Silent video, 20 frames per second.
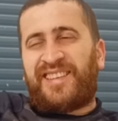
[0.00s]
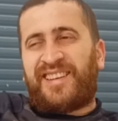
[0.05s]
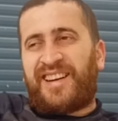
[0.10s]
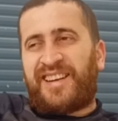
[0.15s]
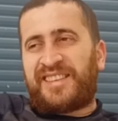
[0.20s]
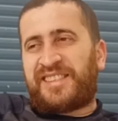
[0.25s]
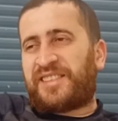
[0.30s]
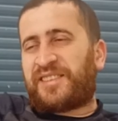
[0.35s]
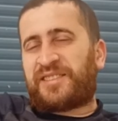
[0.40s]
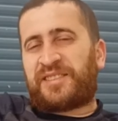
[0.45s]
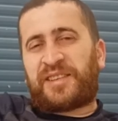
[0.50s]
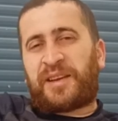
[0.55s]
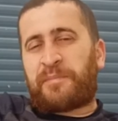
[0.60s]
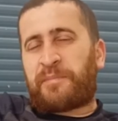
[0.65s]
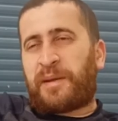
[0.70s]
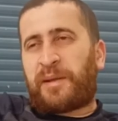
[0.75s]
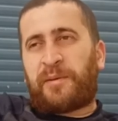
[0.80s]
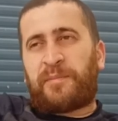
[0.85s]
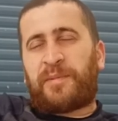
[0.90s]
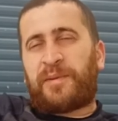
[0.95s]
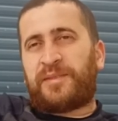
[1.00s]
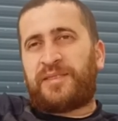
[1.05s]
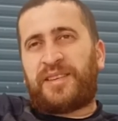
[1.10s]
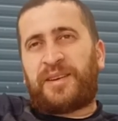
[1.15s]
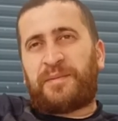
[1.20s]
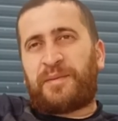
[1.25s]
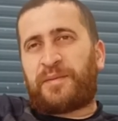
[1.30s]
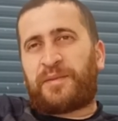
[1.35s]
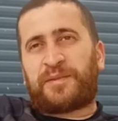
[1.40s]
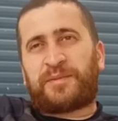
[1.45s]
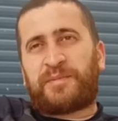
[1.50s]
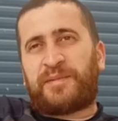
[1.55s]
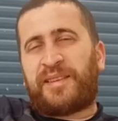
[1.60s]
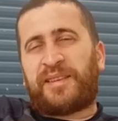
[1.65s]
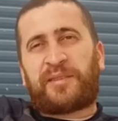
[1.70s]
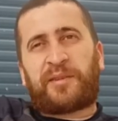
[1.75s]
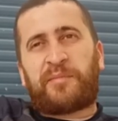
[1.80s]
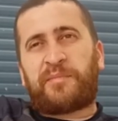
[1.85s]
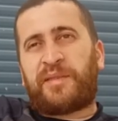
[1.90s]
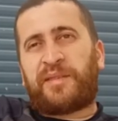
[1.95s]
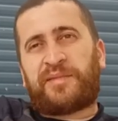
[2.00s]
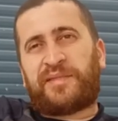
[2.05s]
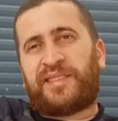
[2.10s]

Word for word: Ah, je ne saurais pas leur produire, mais franchement, il a trop bien